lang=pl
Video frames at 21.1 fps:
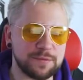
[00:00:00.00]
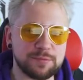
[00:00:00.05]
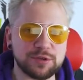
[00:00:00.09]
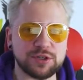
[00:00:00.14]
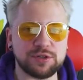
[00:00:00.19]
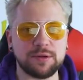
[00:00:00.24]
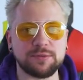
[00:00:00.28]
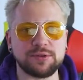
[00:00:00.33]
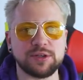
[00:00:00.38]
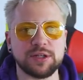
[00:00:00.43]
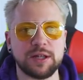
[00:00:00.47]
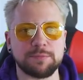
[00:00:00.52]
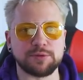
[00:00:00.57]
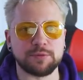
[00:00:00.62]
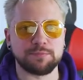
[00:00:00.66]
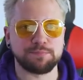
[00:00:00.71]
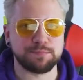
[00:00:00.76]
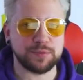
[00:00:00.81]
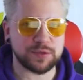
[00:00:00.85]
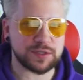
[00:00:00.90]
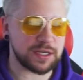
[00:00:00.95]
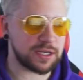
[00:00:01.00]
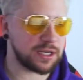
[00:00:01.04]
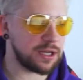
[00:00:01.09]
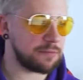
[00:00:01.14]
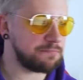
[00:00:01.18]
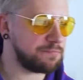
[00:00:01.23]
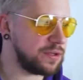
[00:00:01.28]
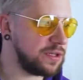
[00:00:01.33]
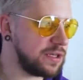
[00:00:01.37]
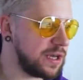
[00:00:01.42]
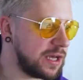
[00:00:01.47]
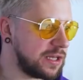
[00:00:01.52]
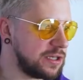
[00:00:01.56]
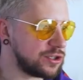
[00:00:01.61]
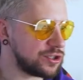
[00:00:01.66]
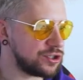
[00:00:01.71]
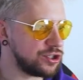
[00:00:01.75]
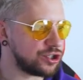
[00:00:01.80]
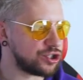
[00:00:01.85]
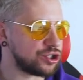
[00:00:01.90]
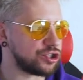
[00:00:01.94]
Wymyśliłem ci lepszą piosenkę Billie
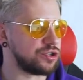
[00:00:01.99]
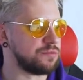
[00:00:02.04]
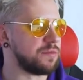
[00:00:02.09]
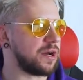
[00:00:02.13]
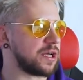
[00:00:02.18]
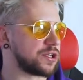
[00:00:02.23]
Eilish niż ty